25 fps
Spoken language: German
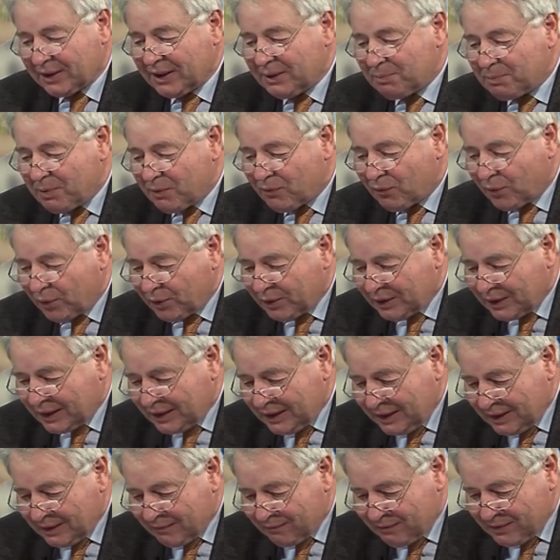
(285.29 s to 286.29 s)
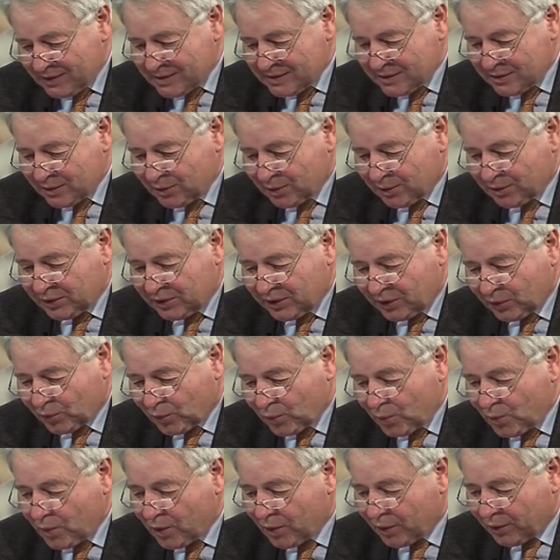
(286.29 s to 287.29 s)
Ich bewundere ihr Wissen und die
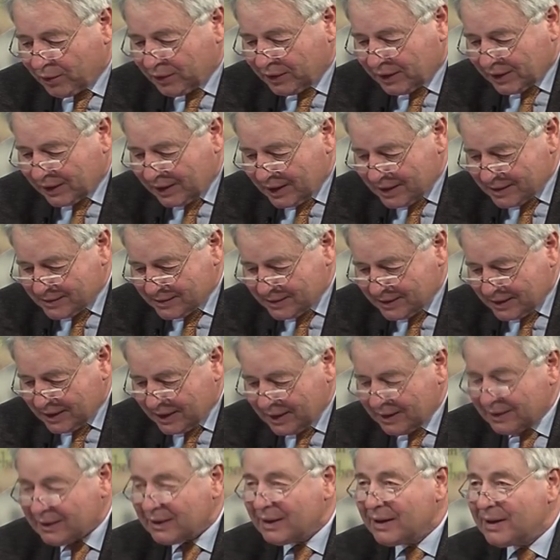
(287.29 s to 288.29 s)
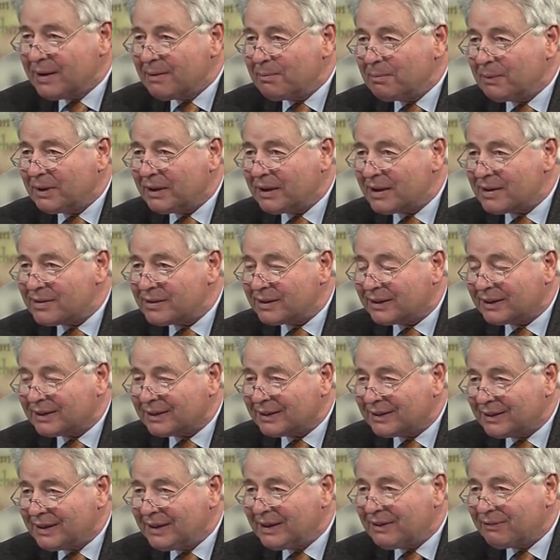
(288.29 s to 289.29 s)
Ruhe und Gelassenheit, mit der sie
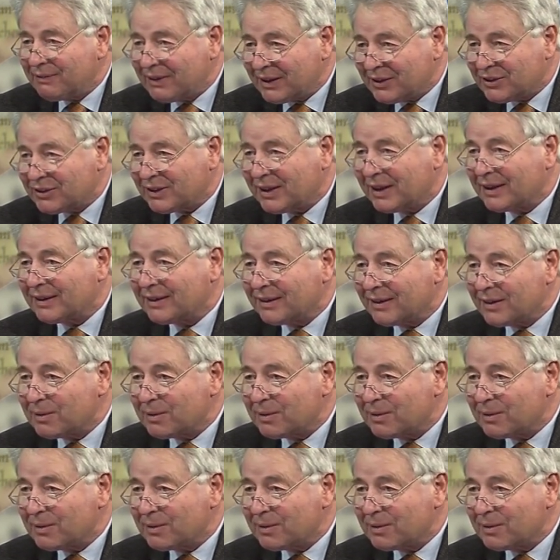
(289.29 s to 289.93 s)
Kritik wegstecken.